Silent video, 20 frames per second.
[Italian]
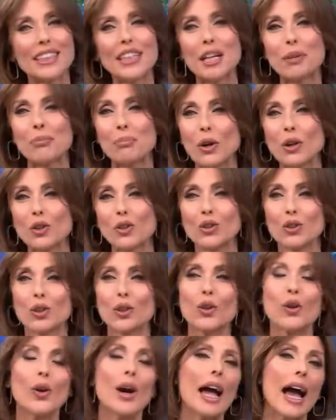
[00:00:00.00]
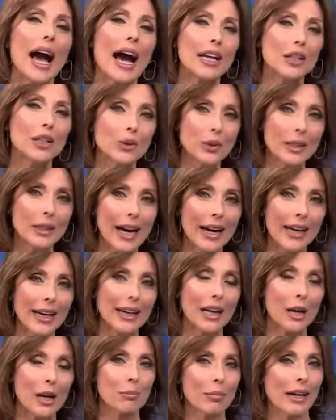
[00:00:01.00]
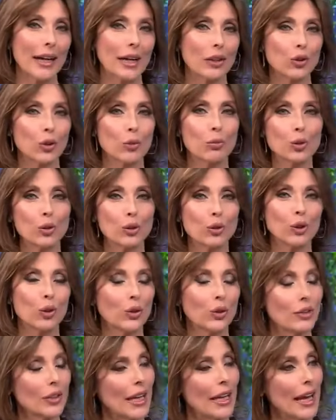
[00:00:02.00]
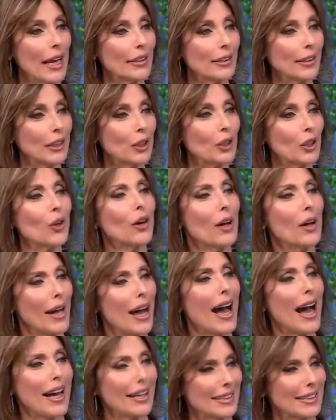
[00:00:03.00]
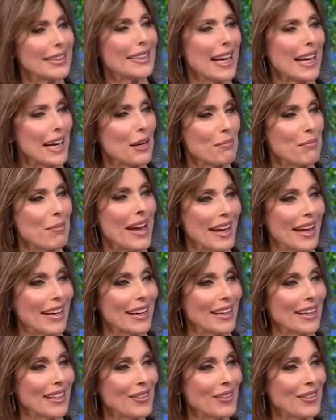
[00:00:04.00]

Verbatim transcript: che possono aiutare l'apparato muscoloscheletrico a stare bene?